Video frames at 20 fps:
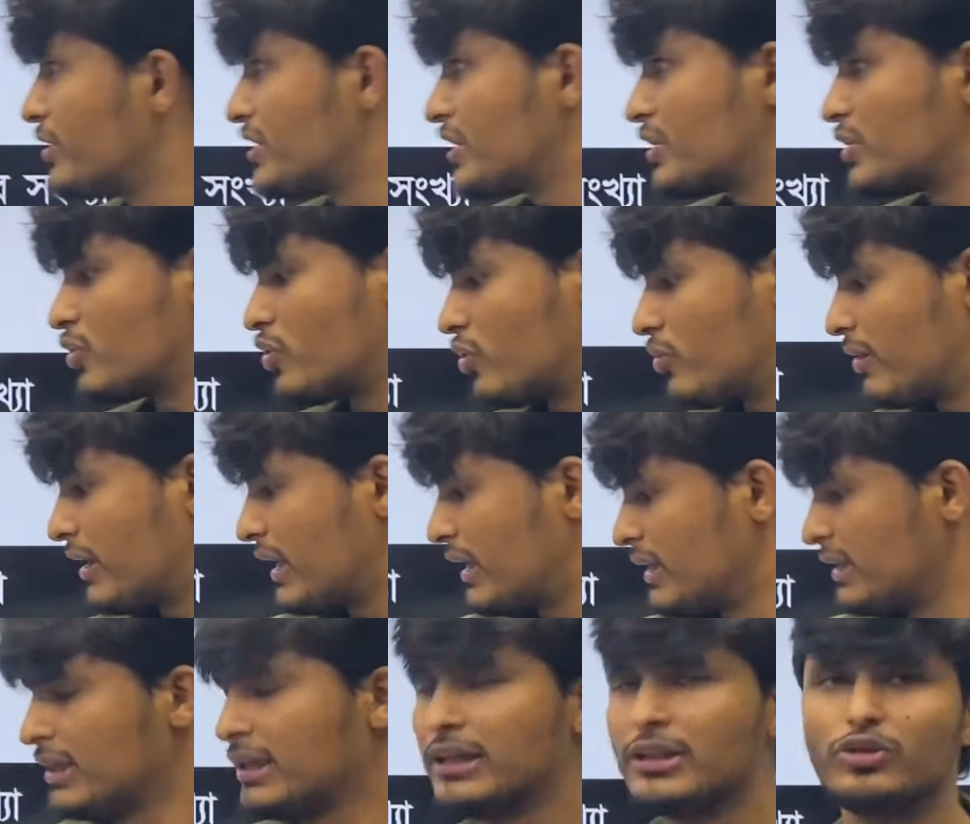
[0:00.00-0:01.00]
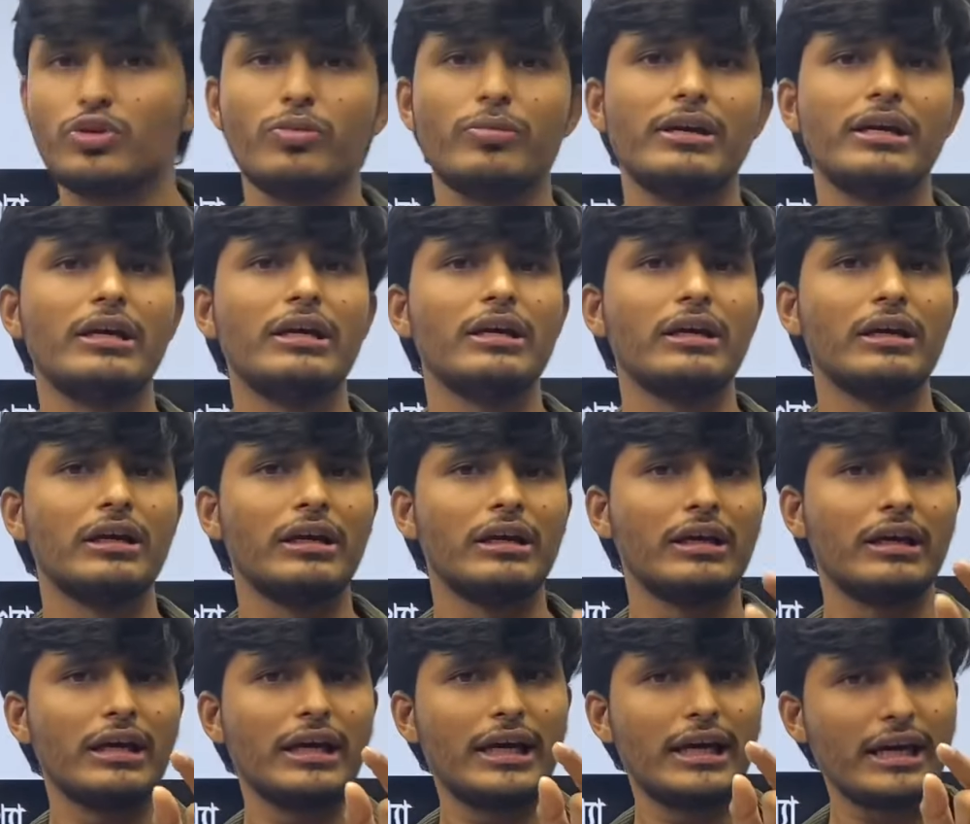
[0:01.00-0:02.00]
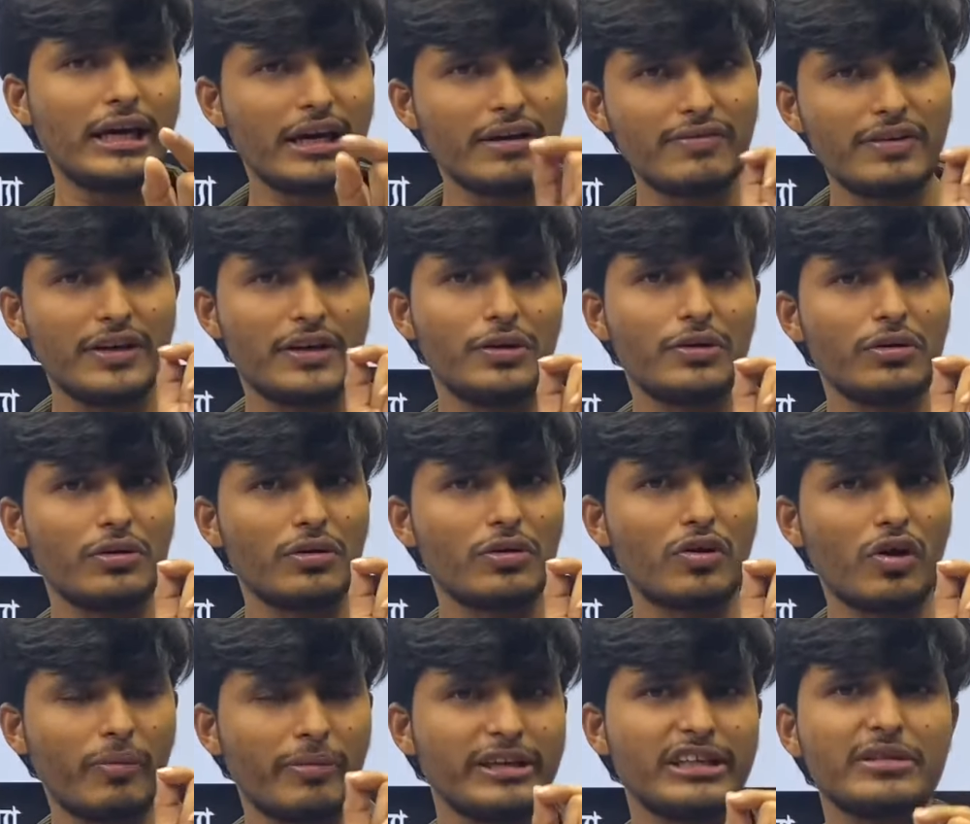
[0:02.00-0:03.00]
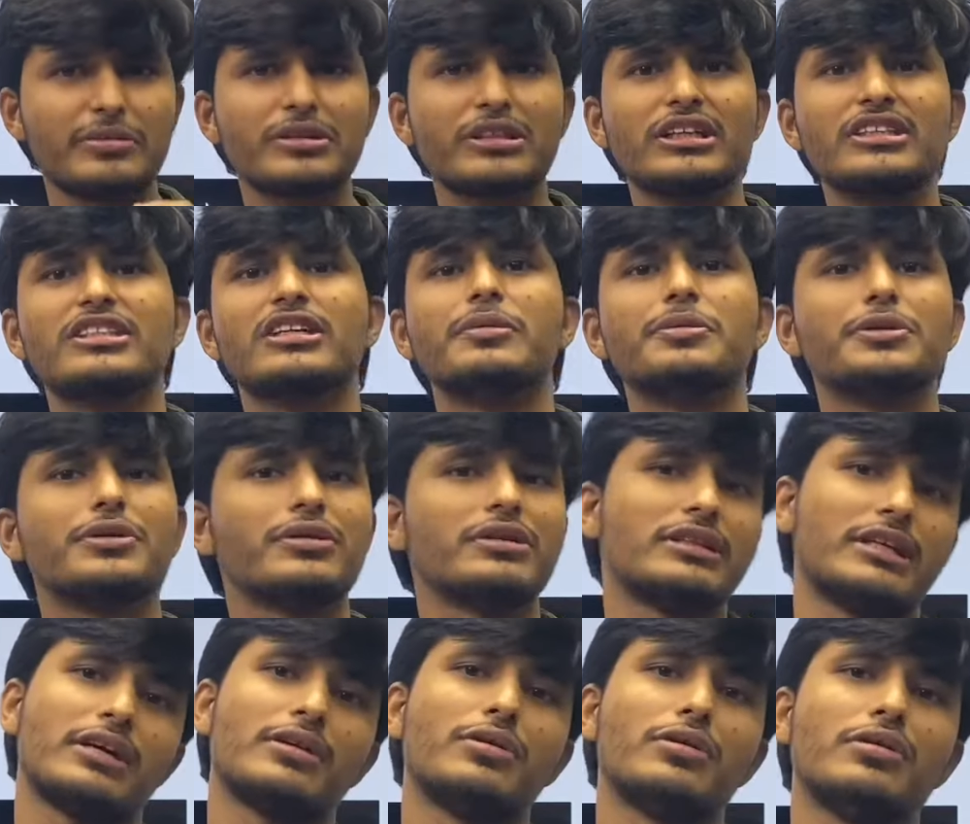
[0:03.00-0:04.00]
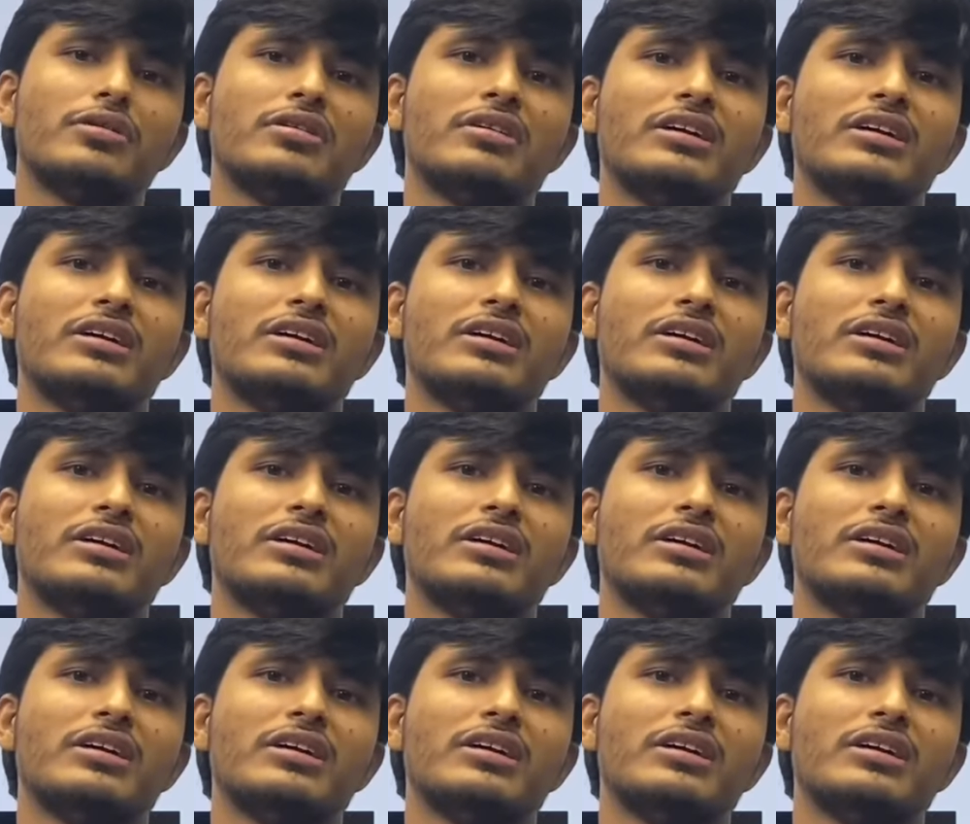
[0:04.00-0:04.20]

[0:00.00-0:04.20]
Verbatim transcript: বিশ্বাস করবা তুমি এই ভিডিওর কমেন্ট এবং ডেসক্রিপশনে দেখো